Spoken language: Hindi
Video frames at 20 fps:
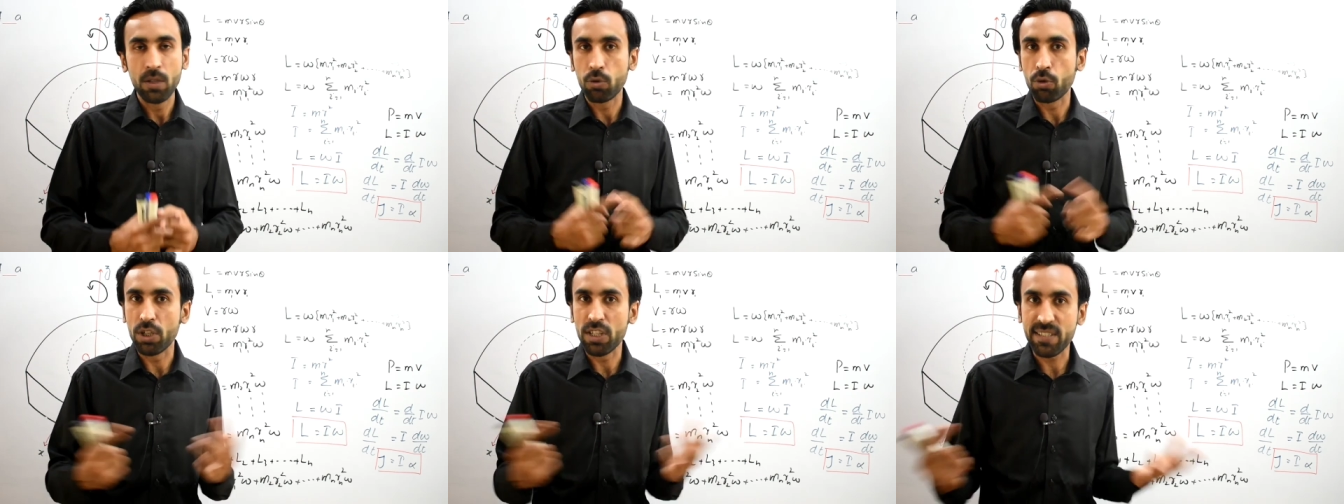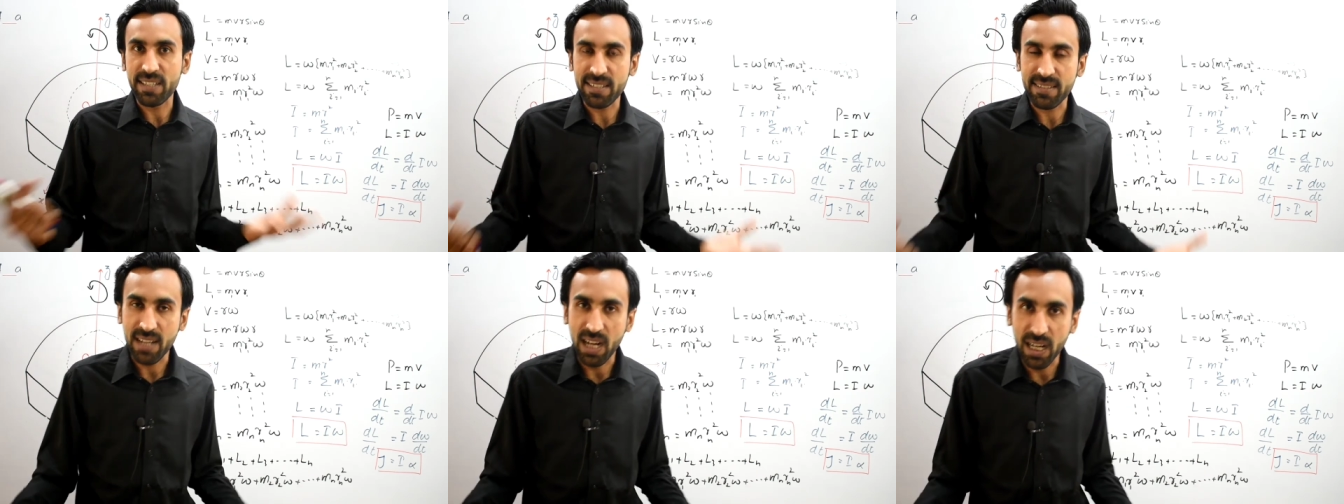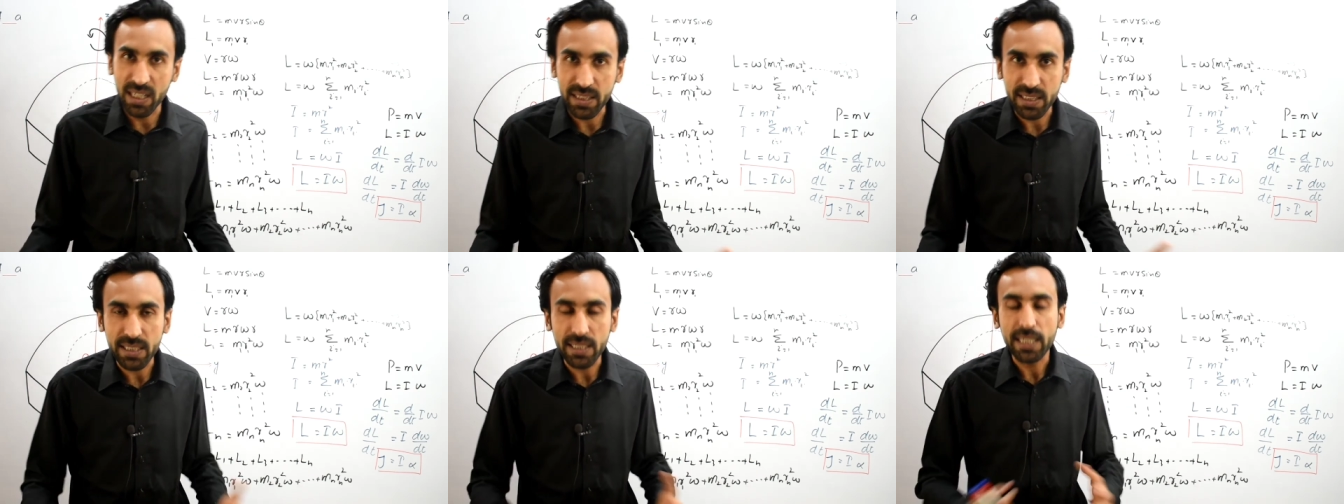तो इसके
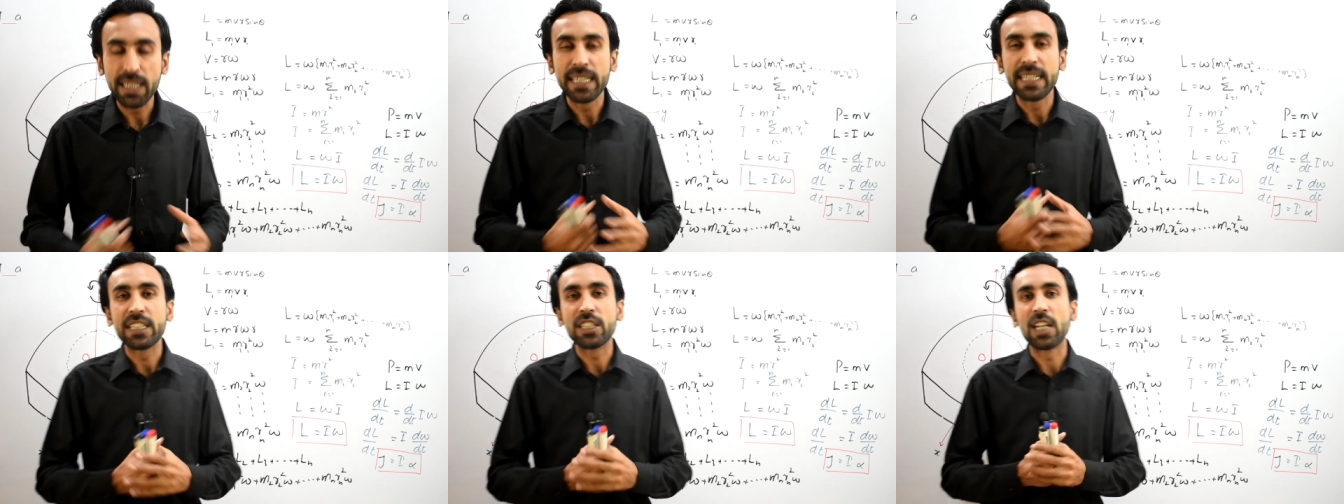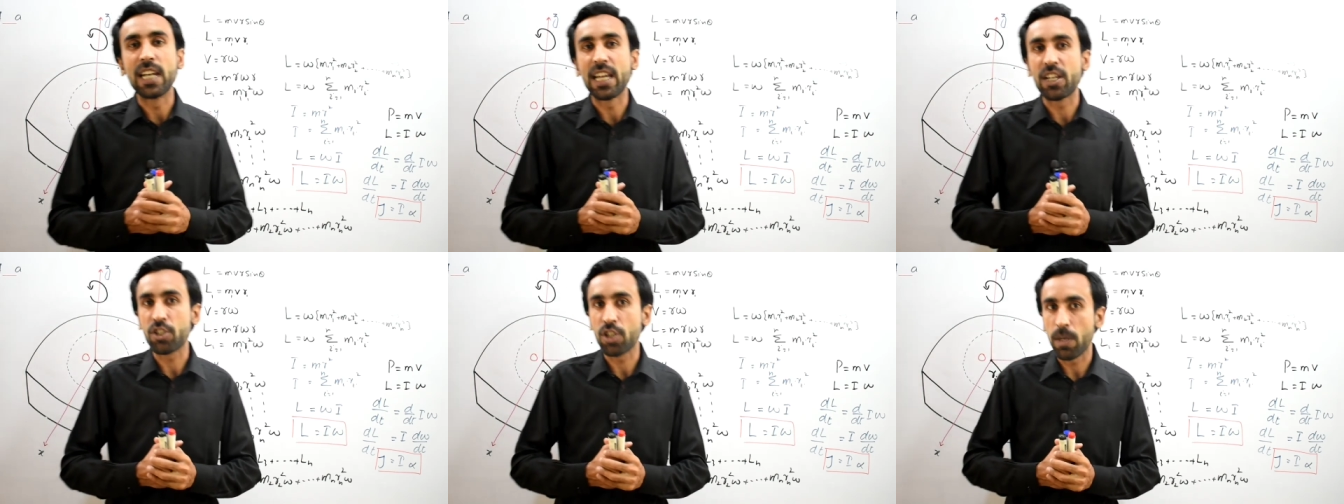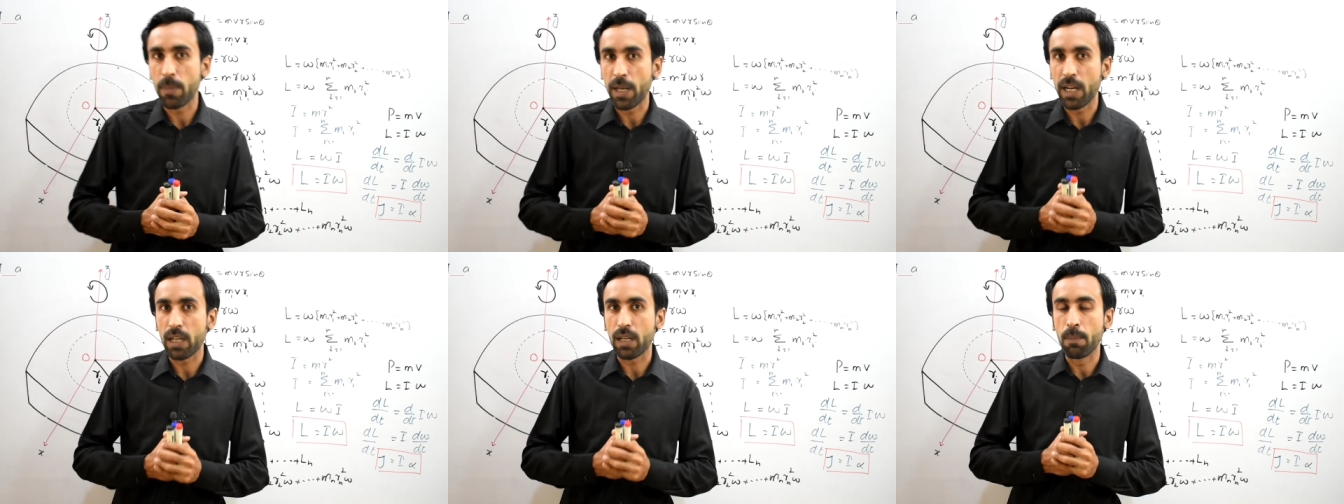साथ ही ये लेक्चर
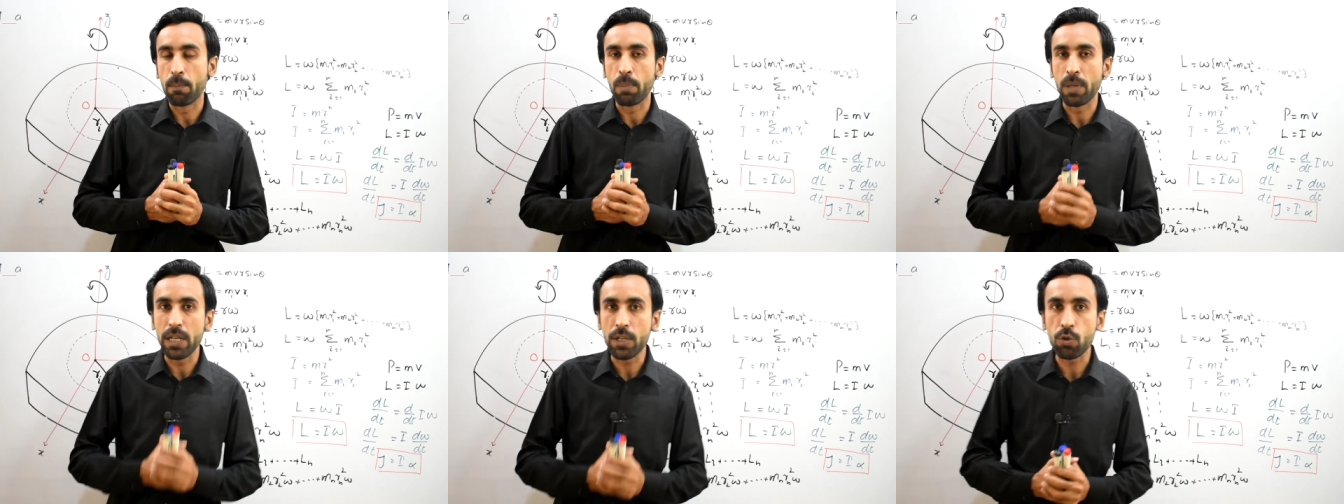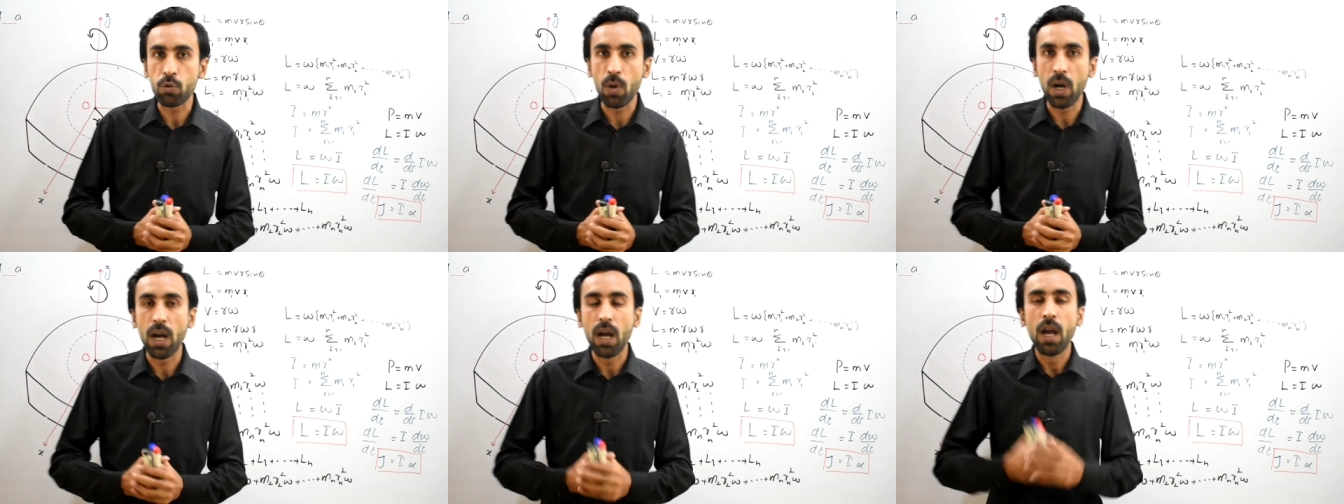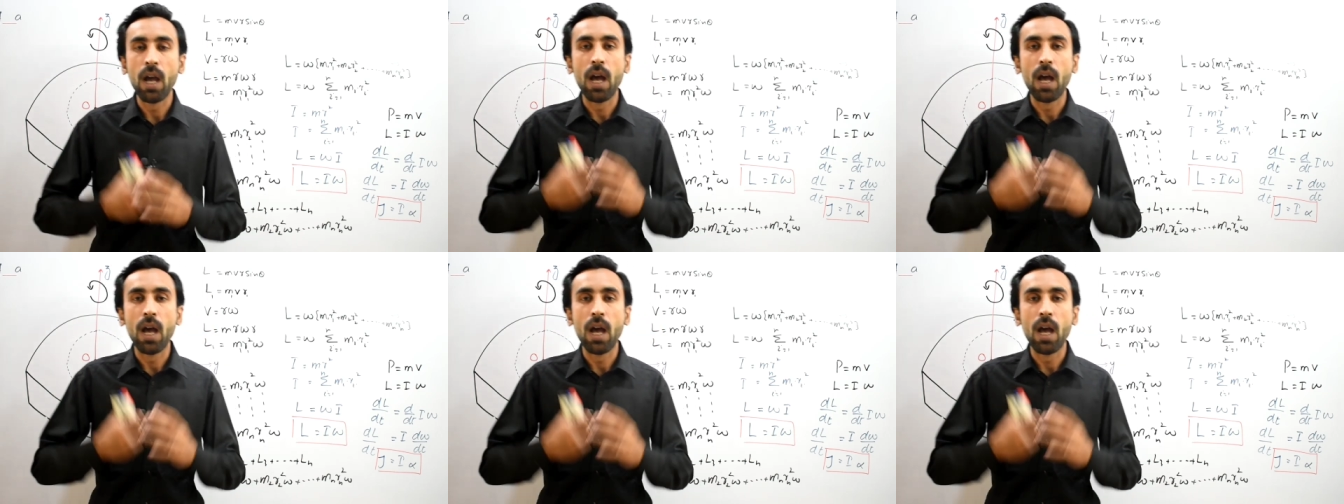हमारा कंप्लीट हुआ